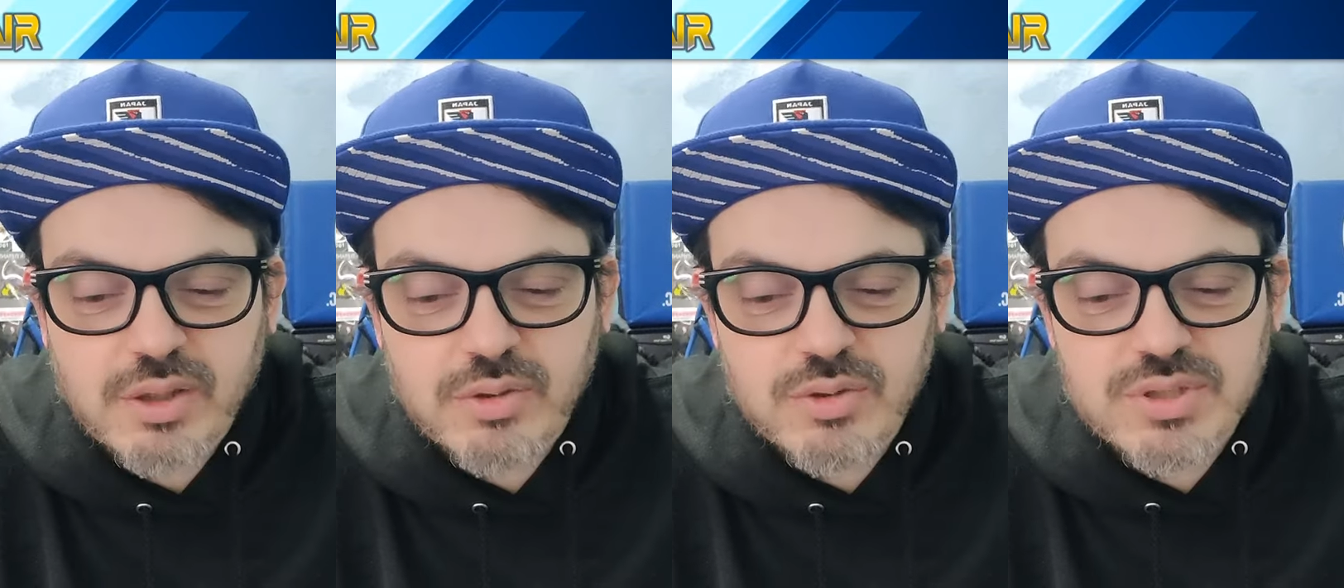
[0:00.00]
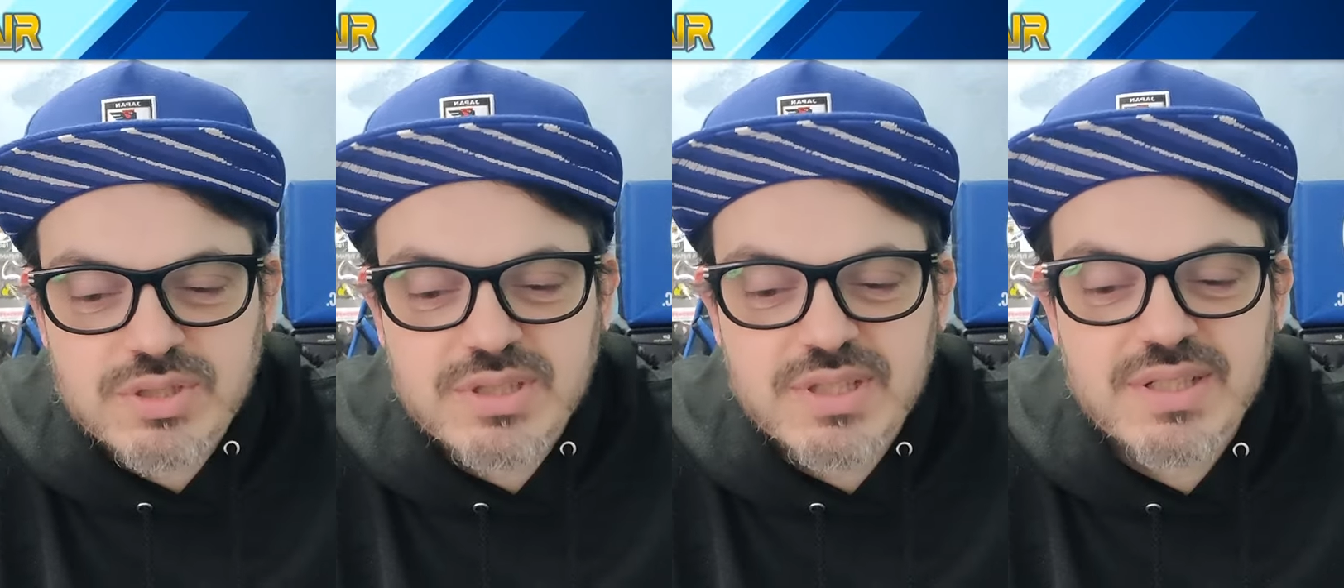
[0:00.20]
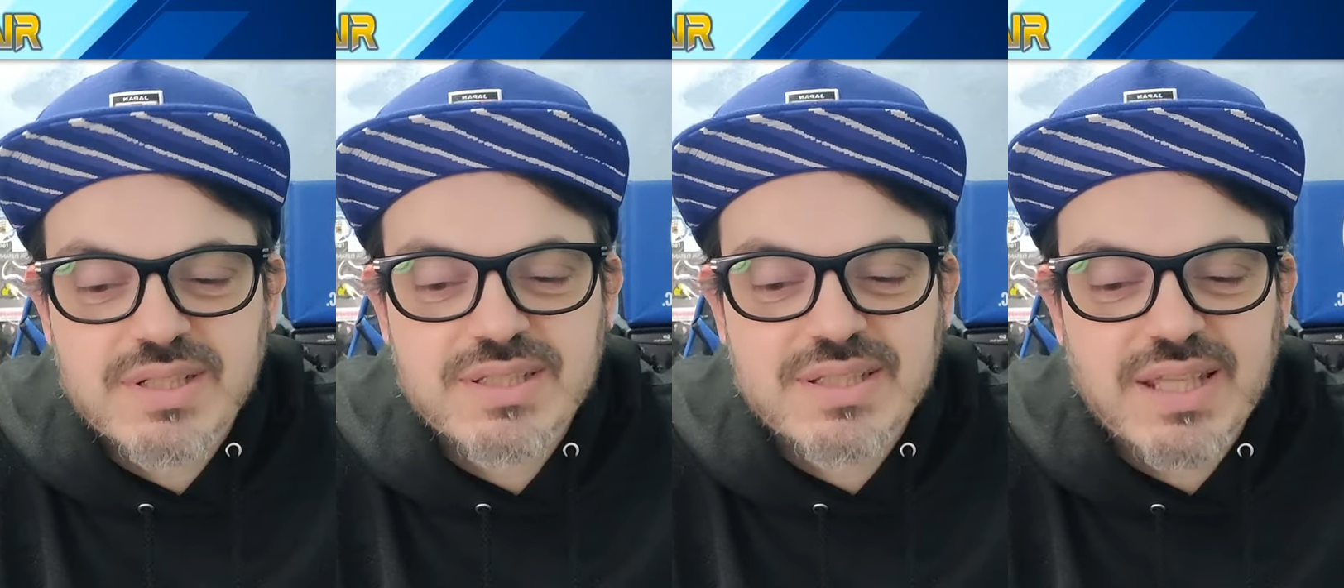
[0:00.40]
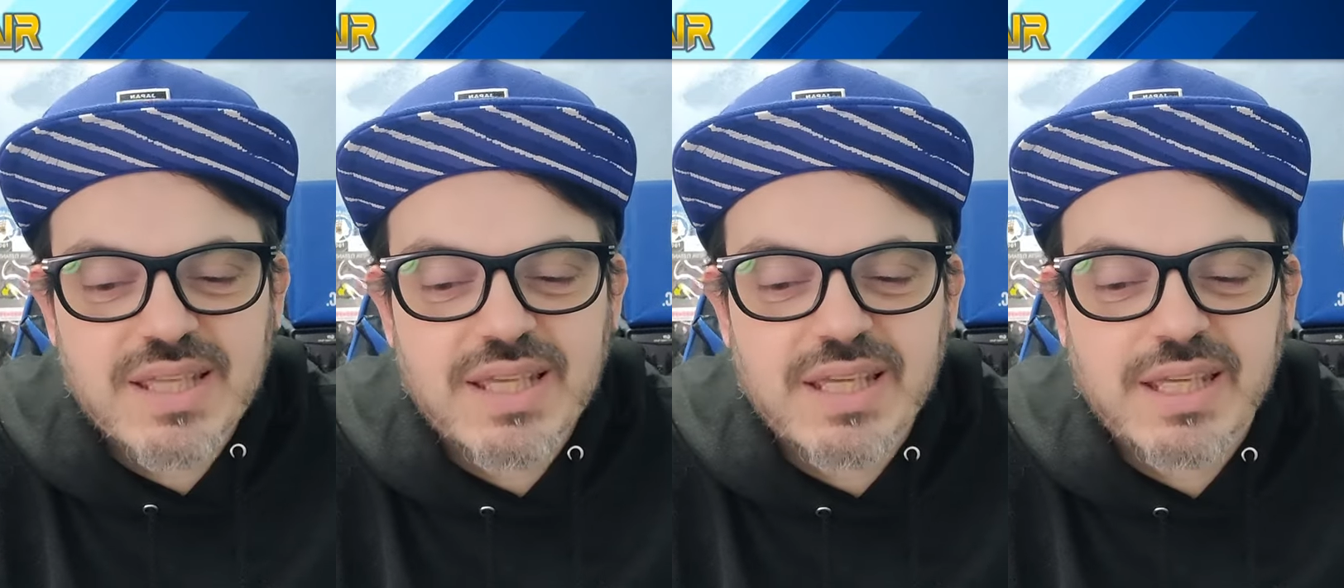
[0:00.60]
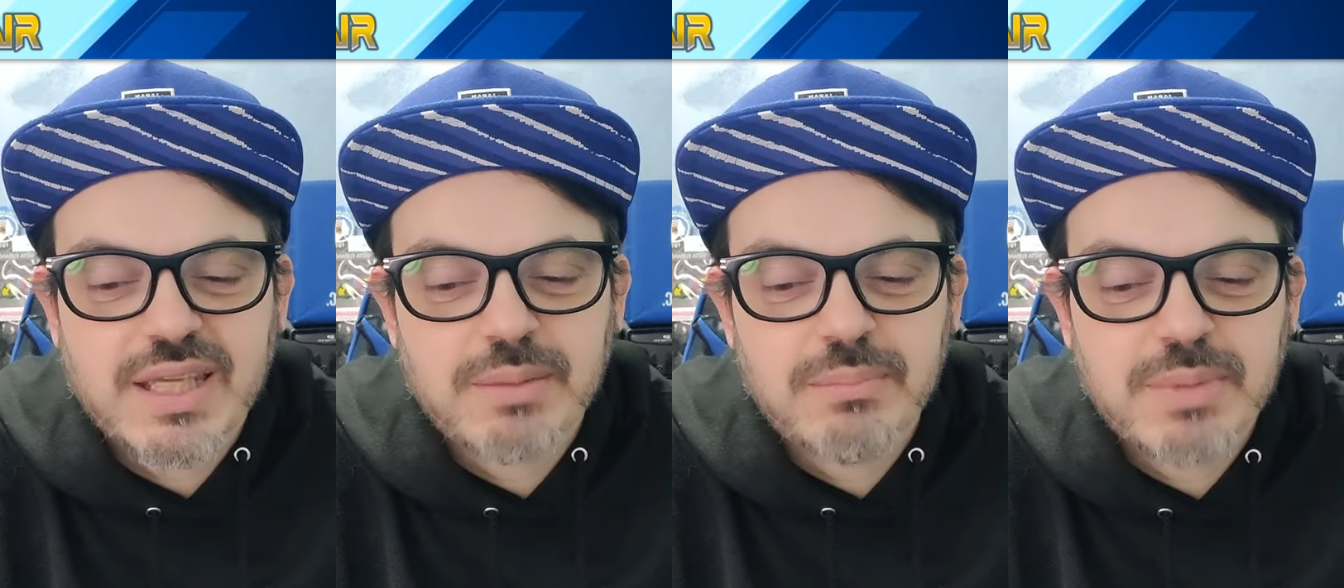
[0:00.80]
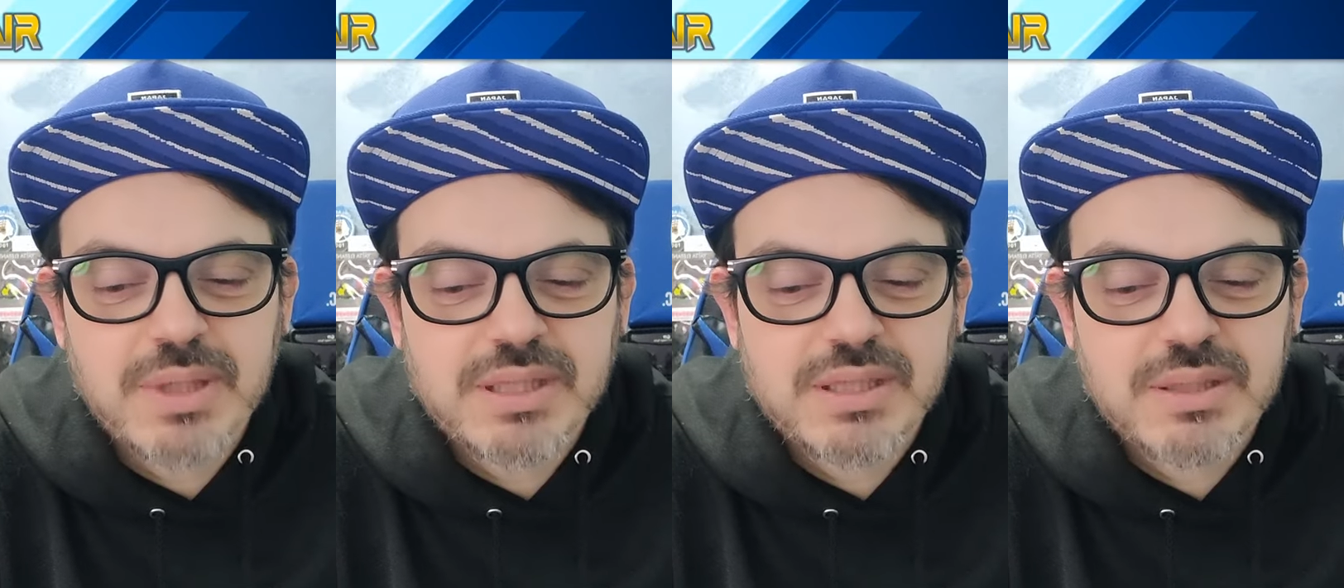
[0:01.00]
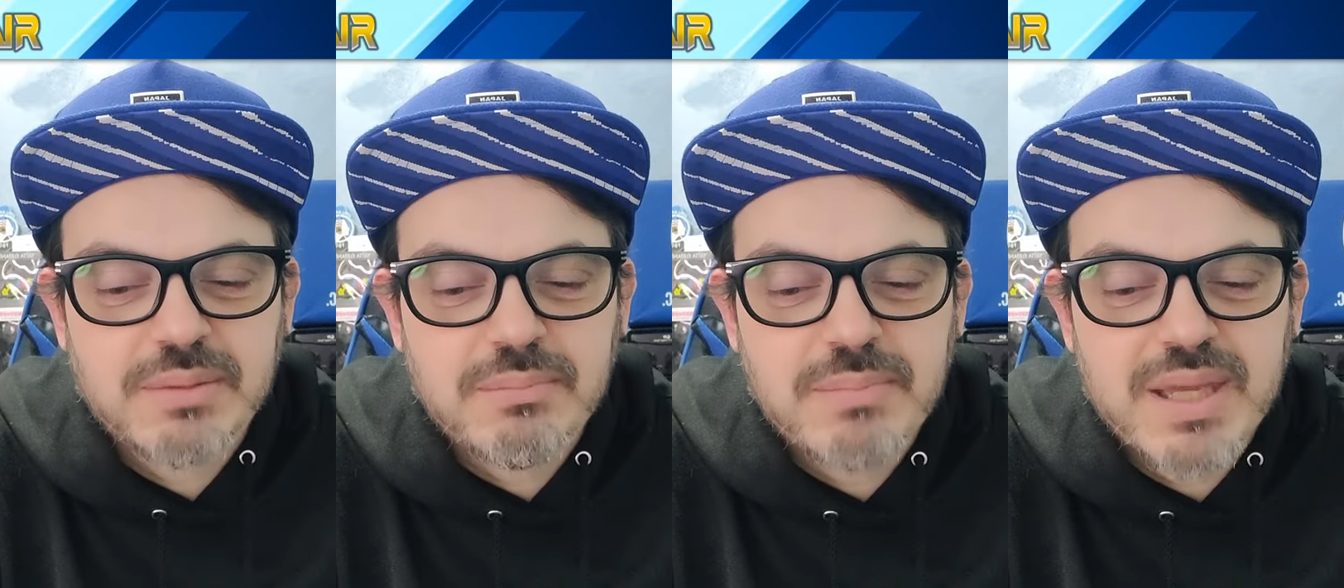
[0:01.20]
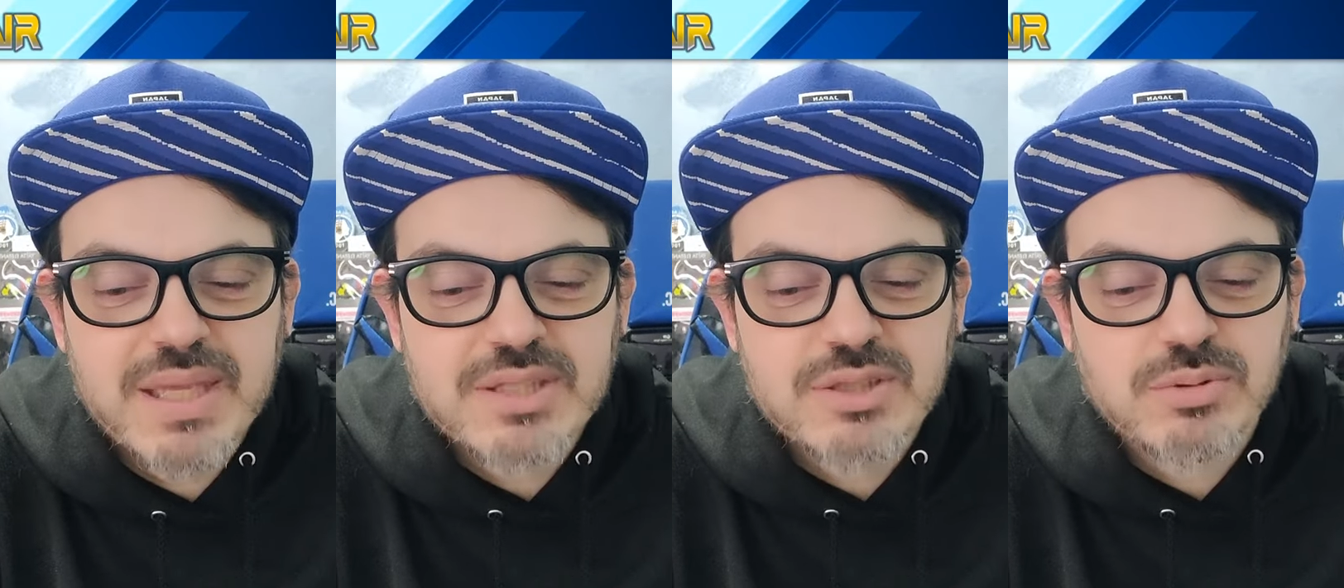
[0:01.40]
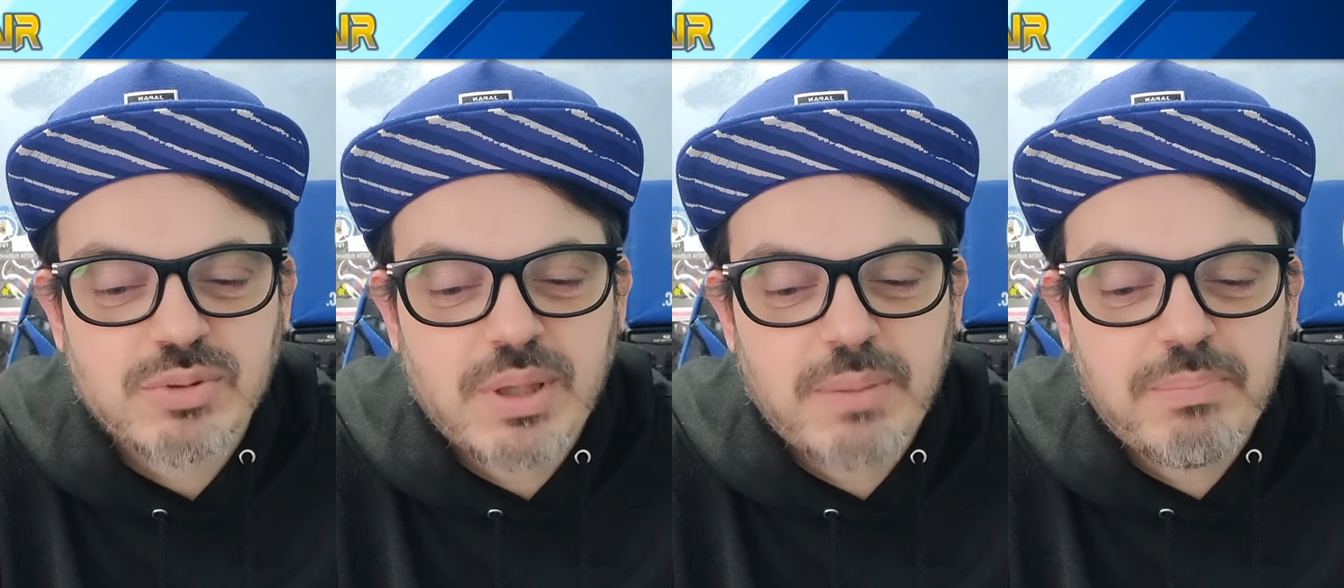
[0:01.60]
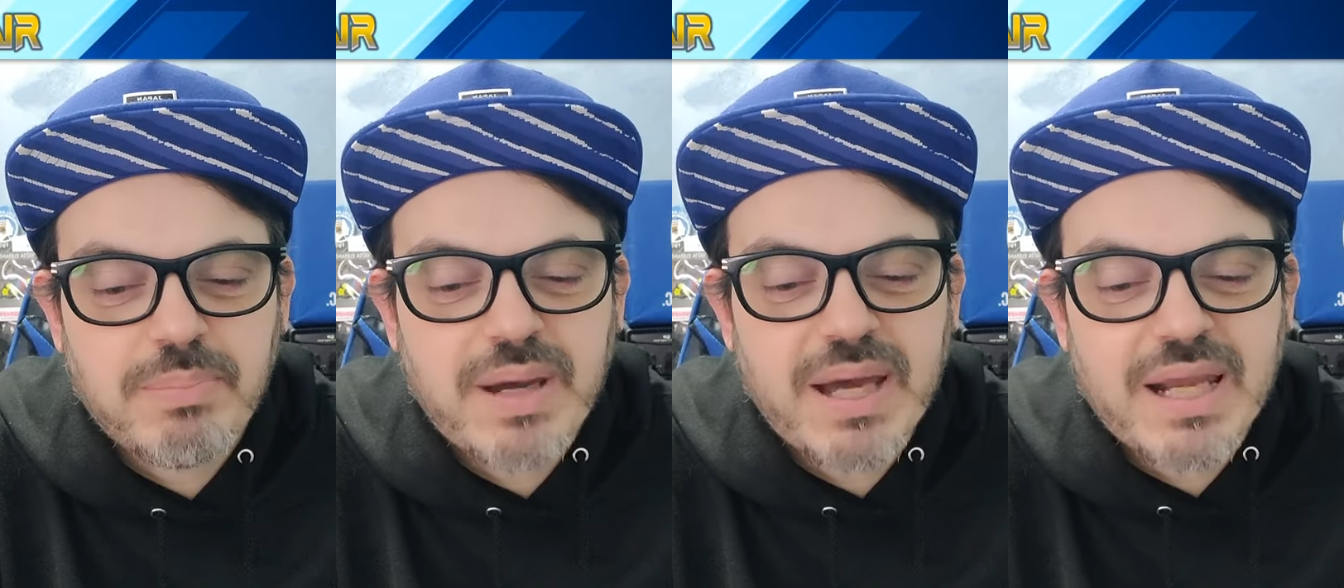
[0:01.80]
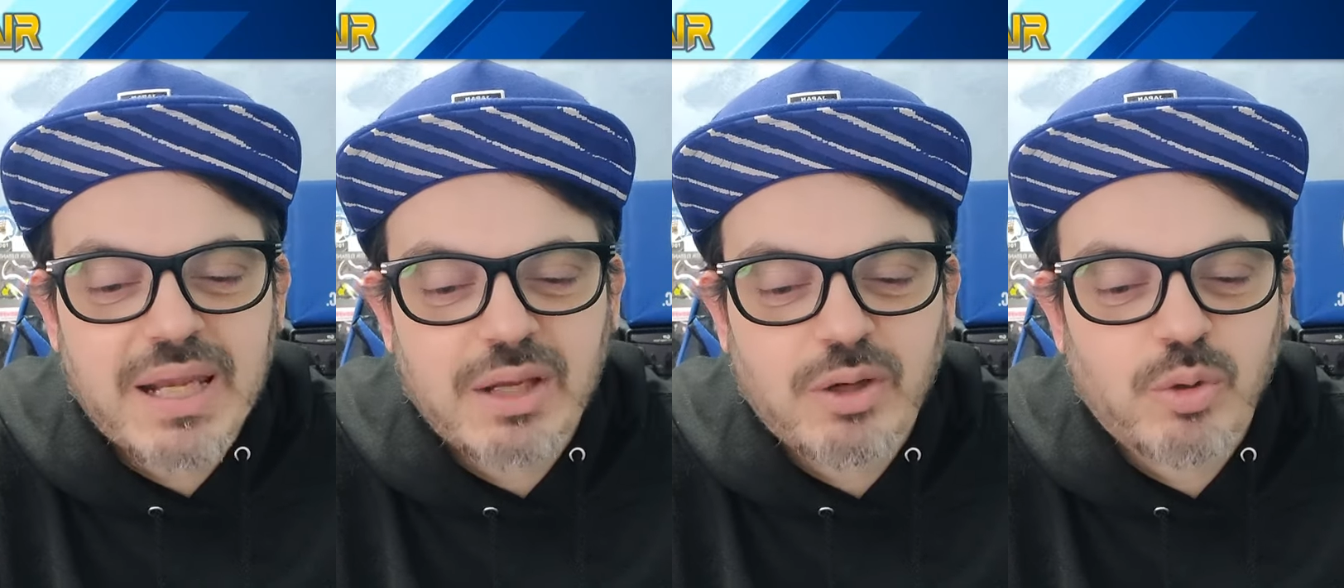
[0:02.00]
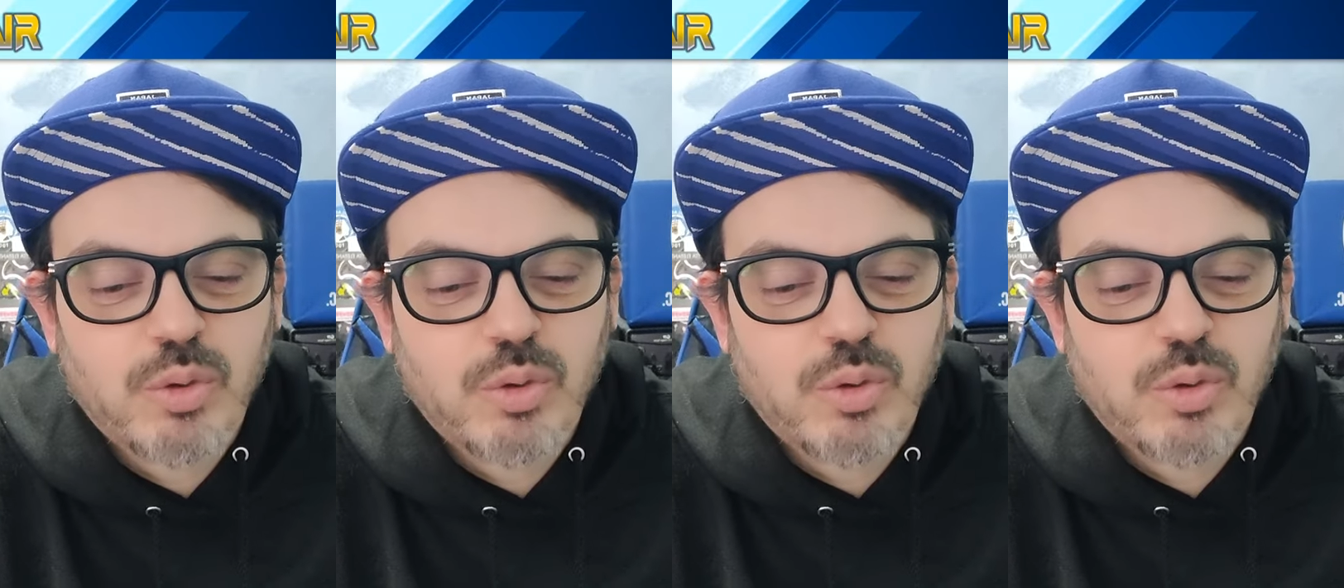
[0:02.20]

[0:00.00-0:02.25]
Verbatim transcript: con Zirske che mette in mezzo una palla